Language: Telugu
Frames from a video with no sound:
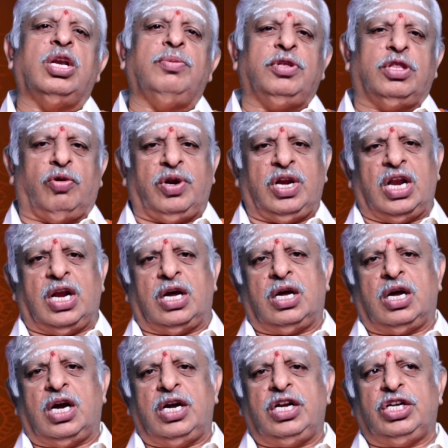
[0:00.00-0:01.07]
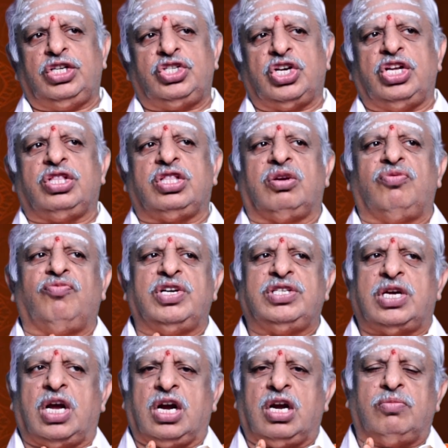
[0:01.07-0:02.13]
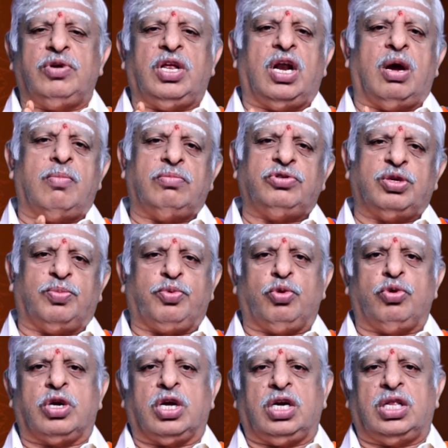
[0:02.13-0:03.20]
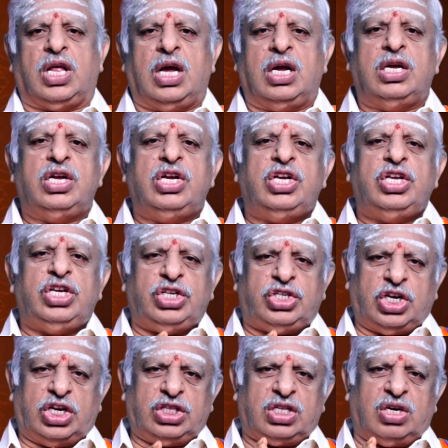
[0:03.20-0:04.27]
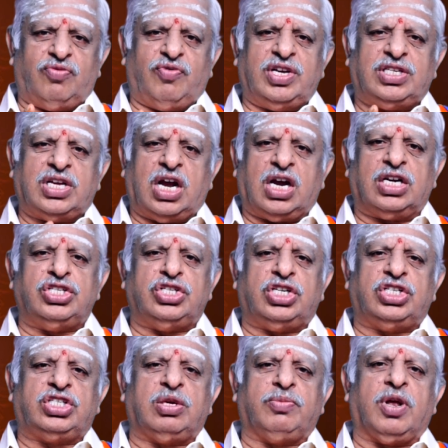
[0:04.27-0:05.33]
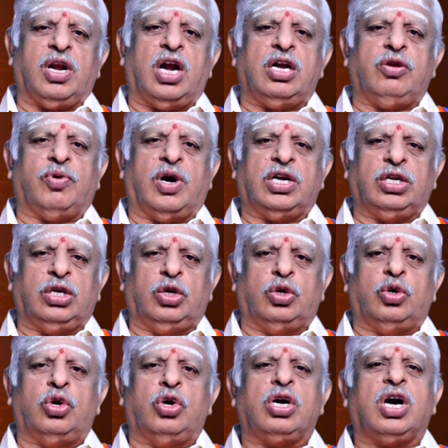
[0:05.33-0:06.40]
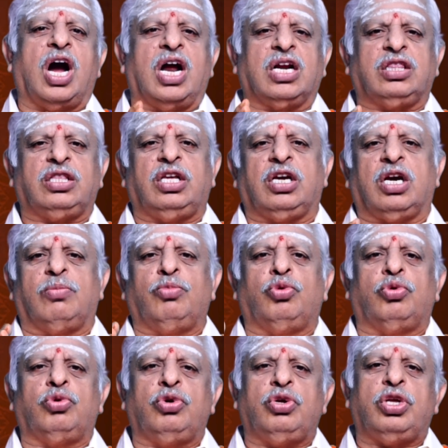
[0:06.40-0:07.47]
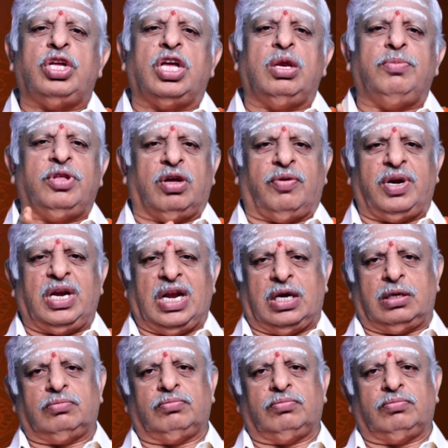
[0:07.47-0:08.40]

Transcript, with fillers: ఎనిమిదవ నెల అంటే చైత్రం వైశాఖం ఇలా చెప్పుకుంటాం కదా ఈ చైత్రం వైశాఖం చేయటం ఇలాంటి వాటిల్లో కార్తీకము ఎనిమిదవ నెల